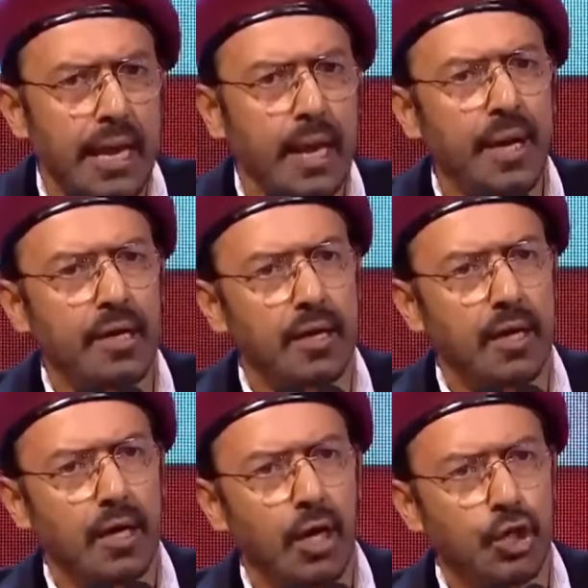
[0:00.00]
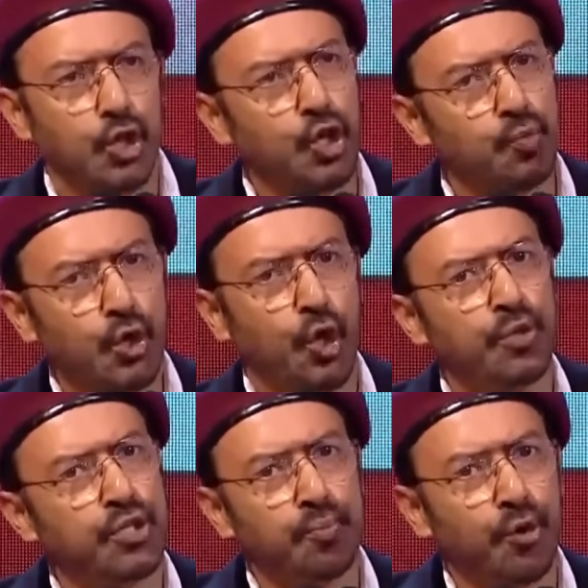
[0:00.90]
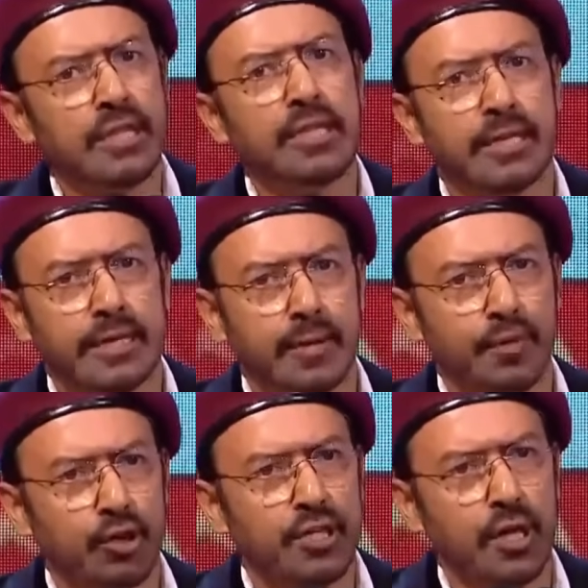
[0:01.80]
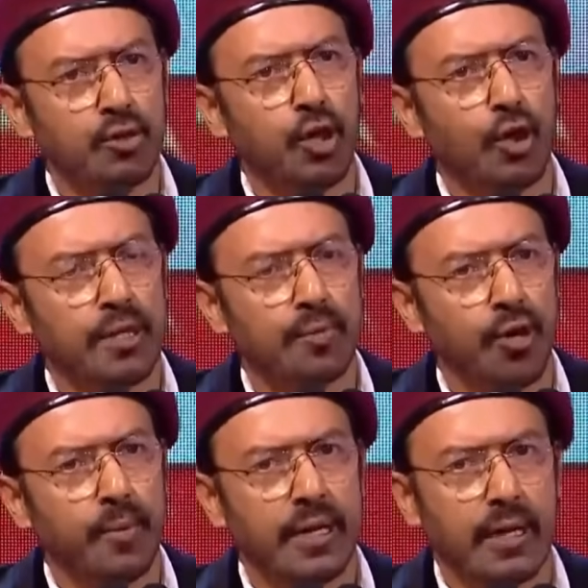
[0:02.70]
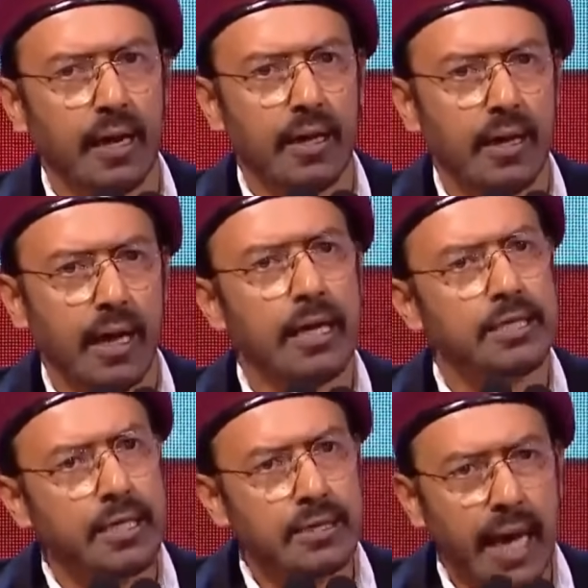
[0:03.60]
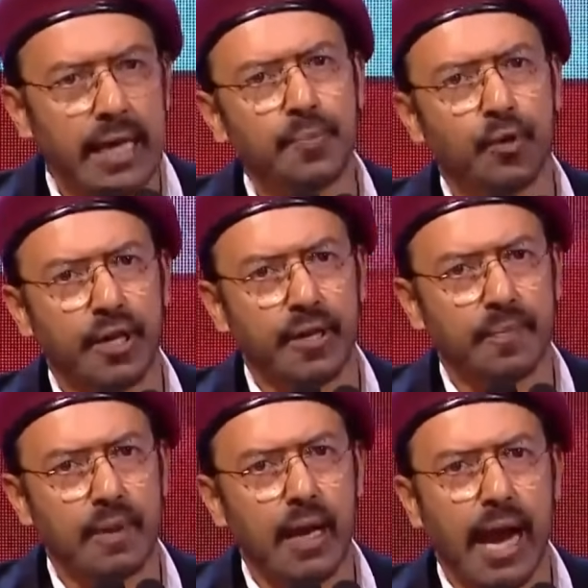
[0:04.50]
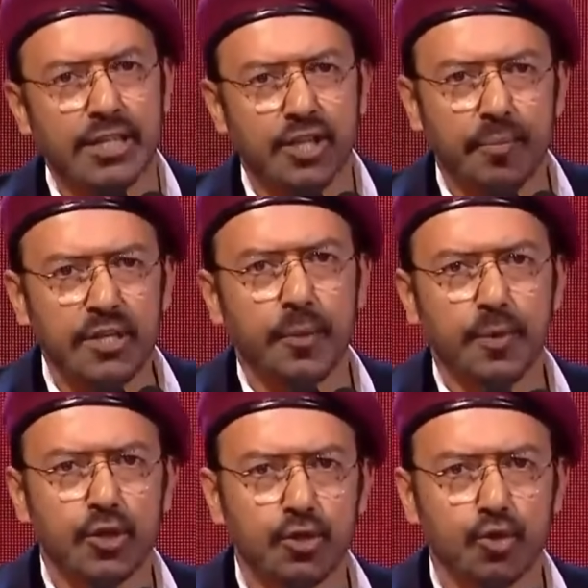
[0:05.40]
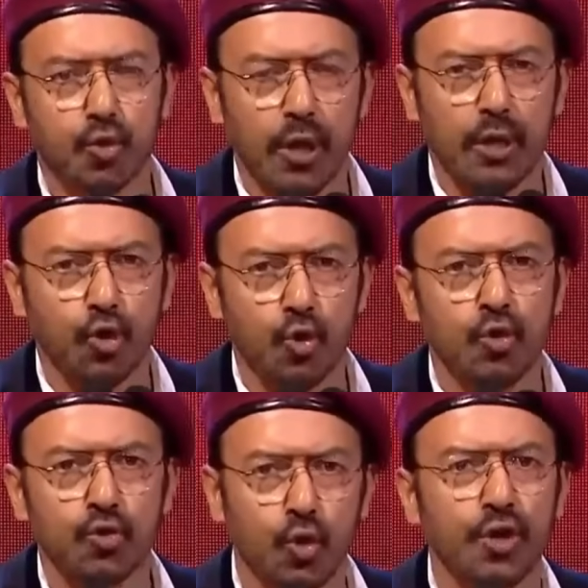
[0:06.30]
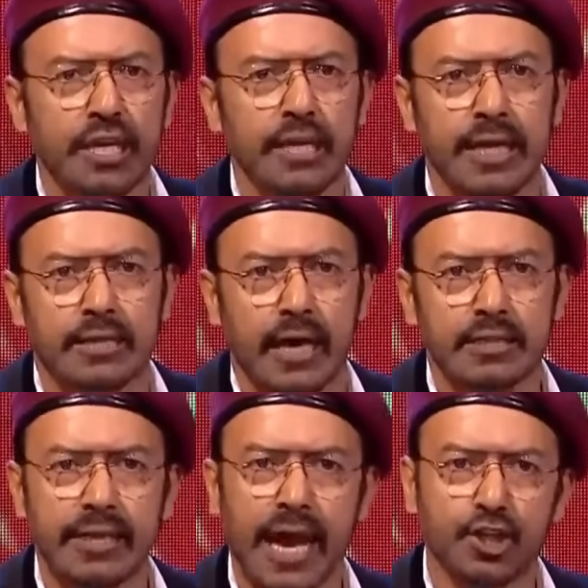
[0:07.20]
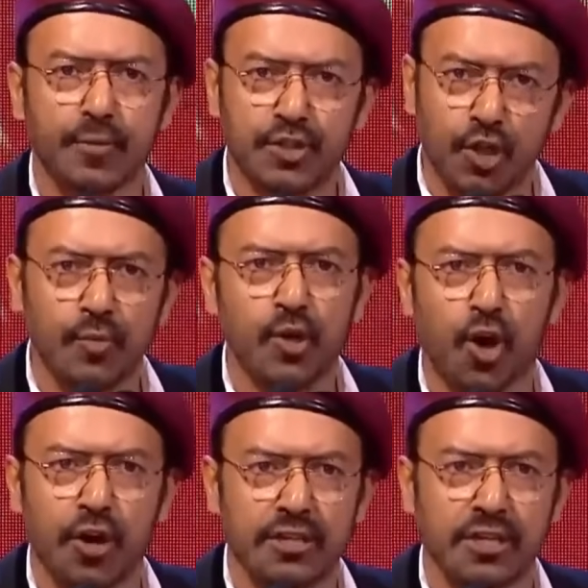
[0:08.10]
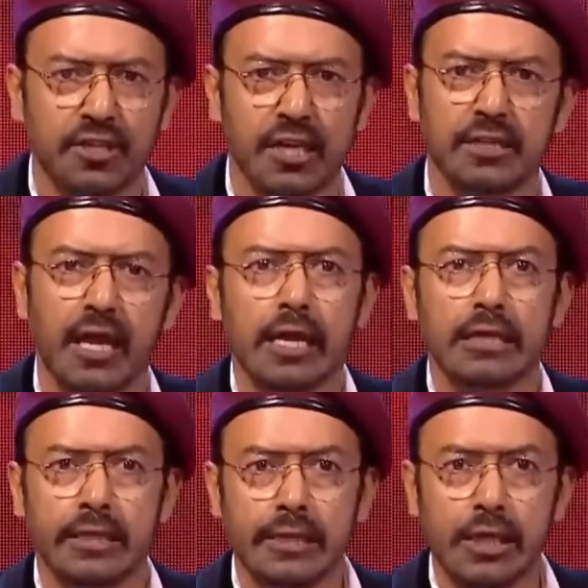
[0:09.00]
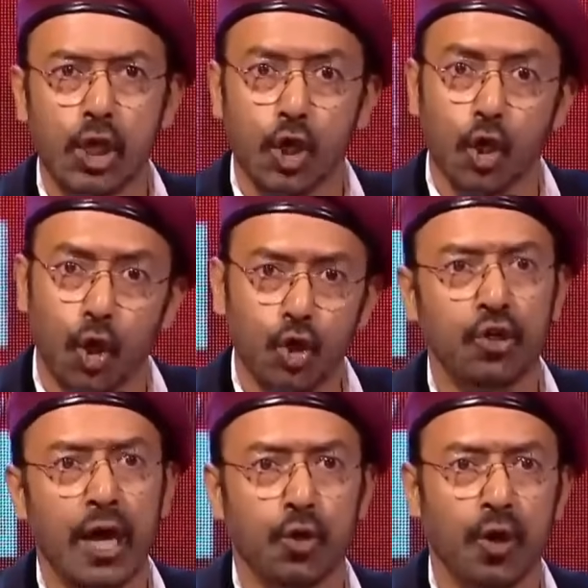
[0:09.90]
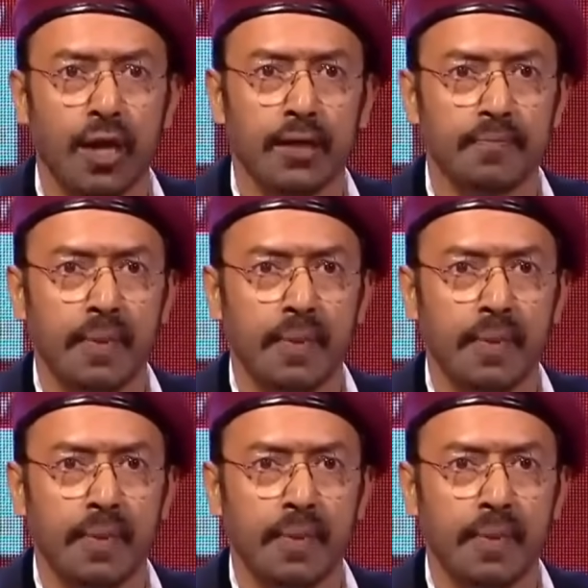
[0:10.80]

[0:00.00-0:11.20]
এবার যখন মুখ্যমন্ত্রী বলে দিলেন বিরোধীরা কোনো কথা বলবেন না ঠিক তারই পরে আজকে বিজেপির তরুণ তুর্কি নেতা যিনি একসময় তৃণমূল কংগ্রেসে ছিলেন তিনি ঘোষণা করলেন